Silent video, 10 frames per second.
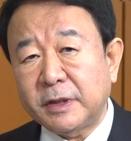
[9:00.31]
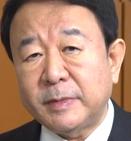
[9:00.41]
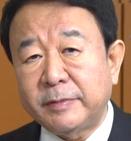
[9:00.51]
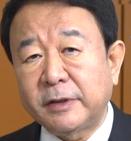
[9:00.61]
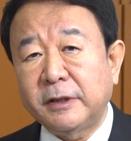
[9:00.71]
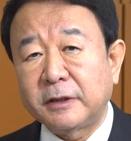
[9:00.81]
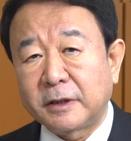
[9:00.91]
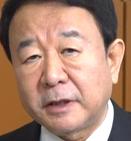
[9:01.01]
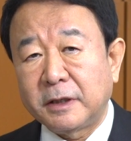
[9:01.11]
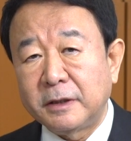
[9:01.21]
カを守らない
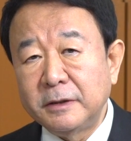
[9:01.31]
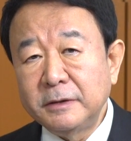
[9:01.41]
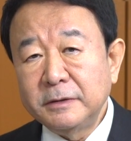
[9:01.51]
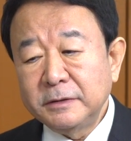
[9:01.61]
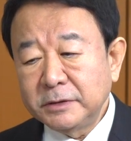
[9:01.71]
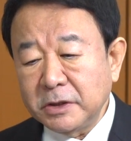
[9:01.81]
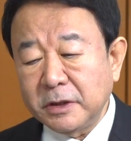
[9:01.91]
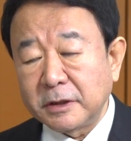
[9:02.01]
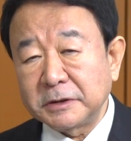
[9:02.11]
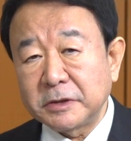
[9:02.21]
からだか
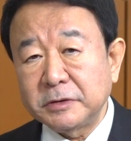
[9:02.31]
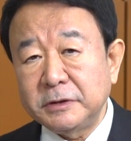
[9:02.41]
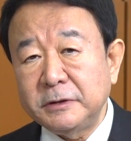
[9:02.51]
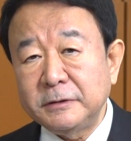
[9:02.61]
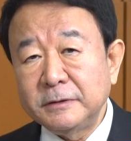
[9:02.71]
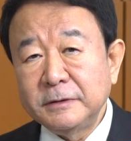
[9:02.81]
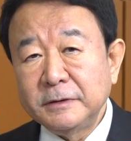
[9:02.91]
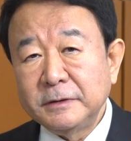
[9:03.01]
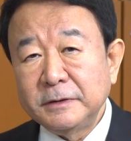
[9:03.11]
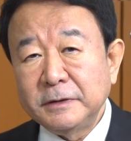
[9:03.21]
ら逆に
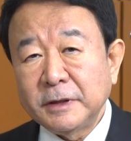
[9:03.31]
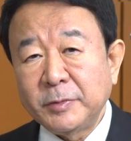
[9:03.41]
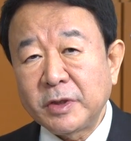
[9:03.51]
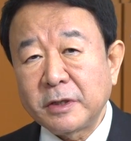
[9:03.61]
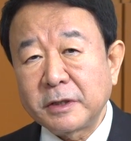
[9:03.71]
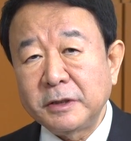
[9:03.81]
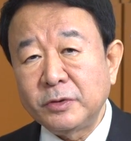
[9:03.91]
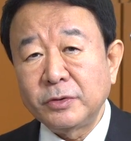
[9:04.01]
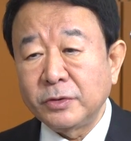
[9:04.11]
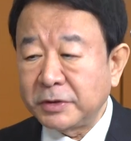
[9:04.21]
アメリカからい
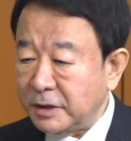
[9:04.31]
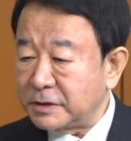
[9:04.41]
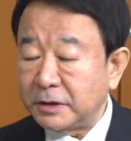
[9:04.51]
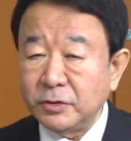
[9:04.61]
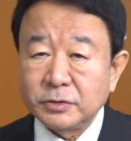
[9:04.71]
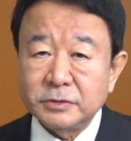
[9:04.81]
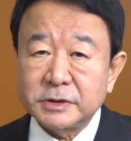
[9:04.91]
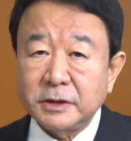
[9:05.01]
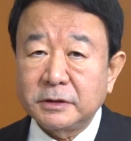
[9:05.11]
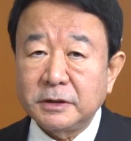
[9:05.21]
ろいろ経済で要求
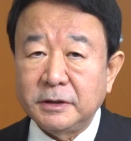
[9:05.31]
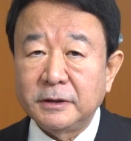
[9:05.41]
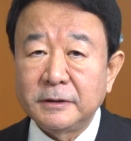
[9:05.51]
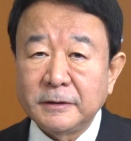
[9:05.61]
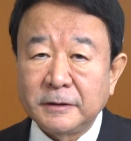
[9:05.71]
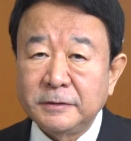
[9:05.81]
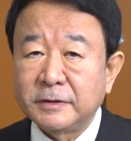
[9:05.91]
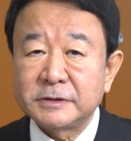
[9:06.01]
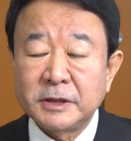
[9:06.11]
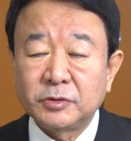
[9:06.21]
されたりあるい
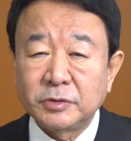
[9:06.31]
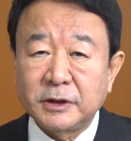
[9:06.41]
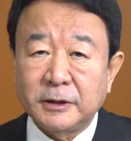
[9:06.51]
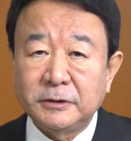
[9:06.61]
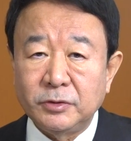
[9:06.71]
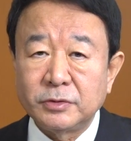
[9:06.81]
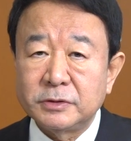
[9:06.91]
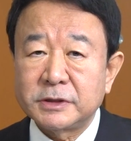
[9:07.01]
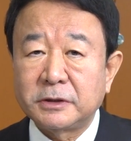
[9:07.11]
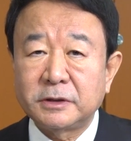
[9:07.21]
は戦闘機かえて要
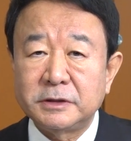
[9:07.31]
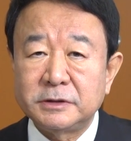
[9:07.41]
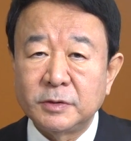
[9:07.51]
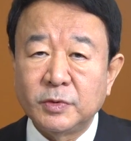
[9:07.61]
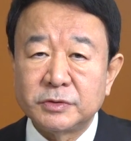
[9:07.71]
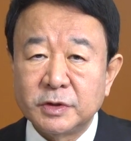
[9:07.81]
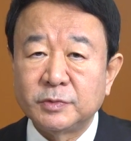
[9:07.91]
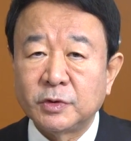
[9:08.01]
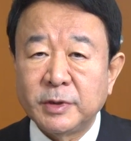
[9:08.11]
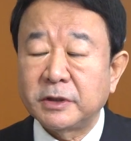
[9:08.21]
求されたりしても全
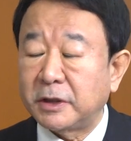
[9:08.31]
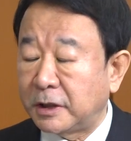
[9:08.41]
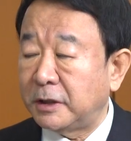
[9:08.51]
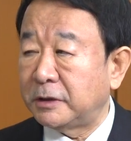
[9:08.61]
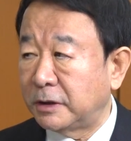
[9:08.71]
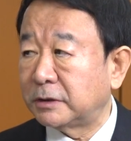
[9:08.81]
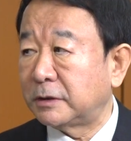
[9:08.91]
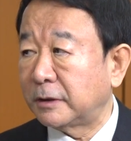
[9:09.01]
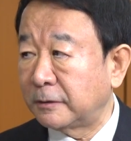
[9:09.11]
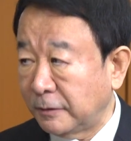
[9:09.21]
部飲まなきゃいけないになって
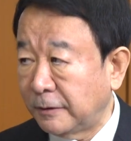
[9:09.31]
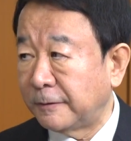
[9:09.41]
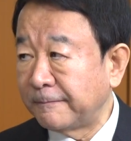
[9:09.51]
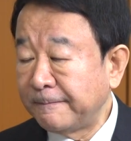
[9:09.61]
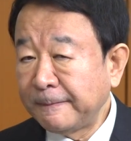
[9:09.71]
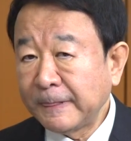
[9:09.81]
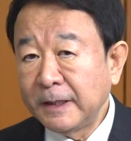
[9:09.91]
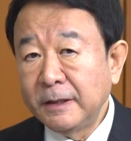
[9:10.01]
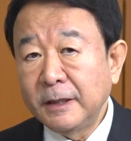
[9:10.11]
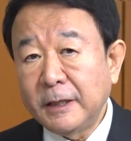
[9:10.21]
たけど
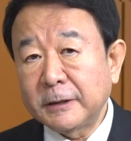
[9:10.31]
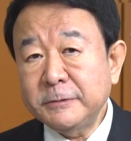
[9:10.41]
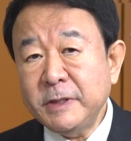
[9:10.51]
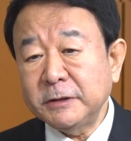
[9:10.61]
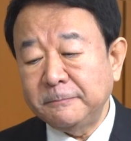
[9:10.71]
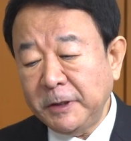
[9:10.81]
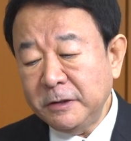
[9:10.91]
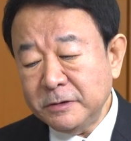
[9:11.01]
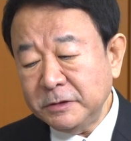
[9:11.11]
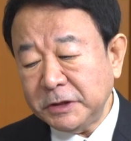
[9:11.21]
あくまで
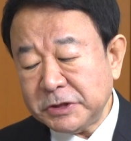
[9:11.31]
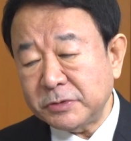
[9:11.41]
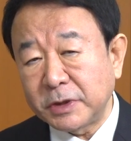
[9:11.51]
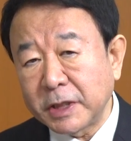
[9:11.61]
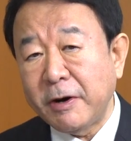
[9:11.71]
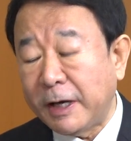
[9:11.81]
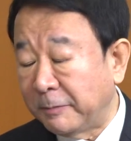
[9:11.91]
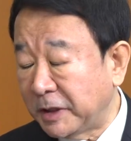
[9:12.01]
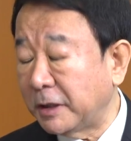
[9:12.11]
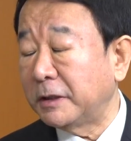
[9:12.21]
米軍基地の中は
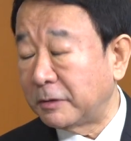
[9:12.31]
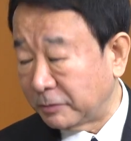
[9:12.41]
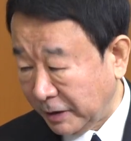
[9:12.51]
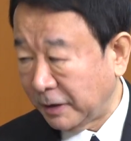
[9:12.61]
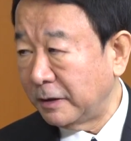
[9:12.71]
アメリカなので、